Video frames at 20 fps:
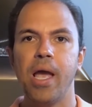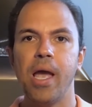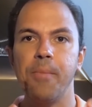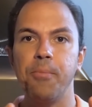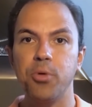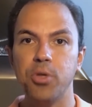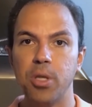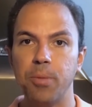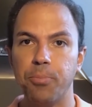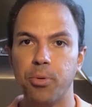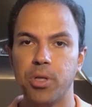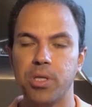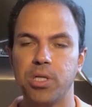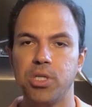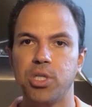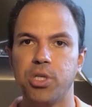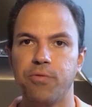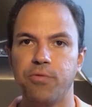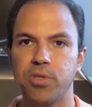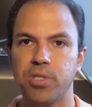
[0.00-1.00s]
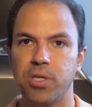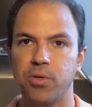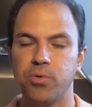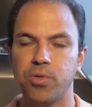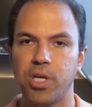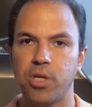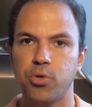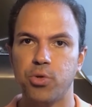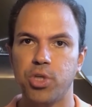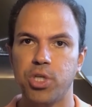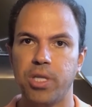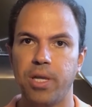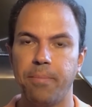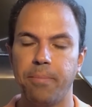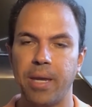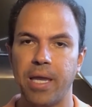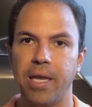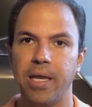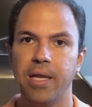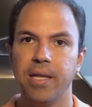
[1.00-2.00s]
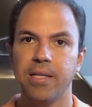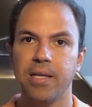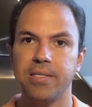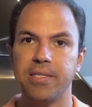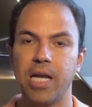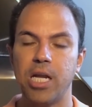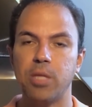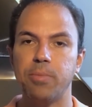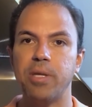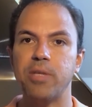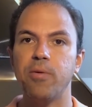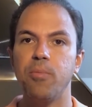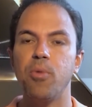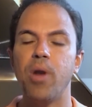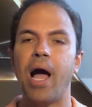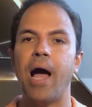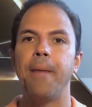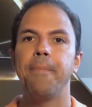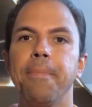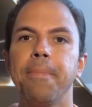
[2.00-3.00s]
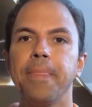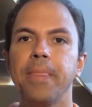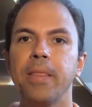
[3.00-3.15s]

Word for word: É muito importante que você nos ajude também, tá certo? Mas vamos lá.